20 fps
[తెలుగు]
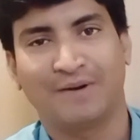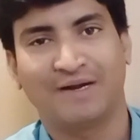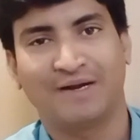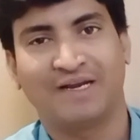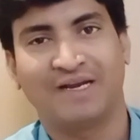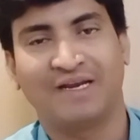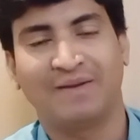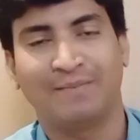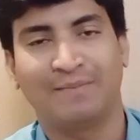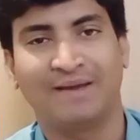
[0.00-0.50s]

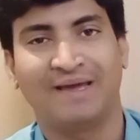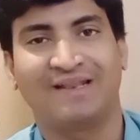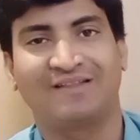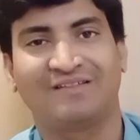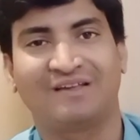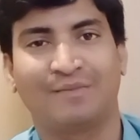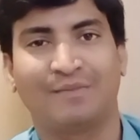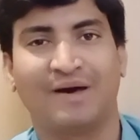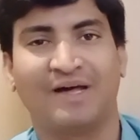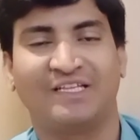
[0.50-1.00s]
పార్టీని
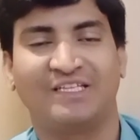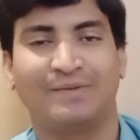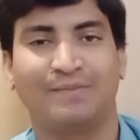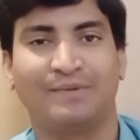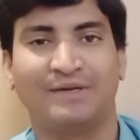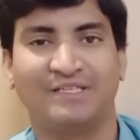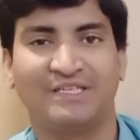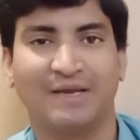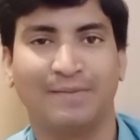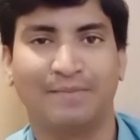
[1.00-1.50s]
బీఆర్ఎస్గా మార్చి
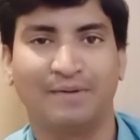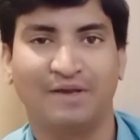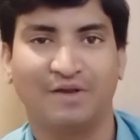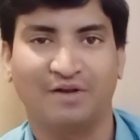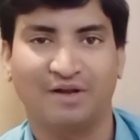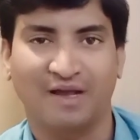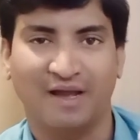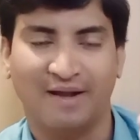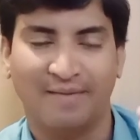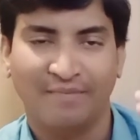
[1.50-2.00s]
బీజేపీ
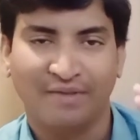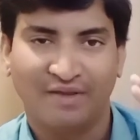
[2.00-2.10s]
యొక్క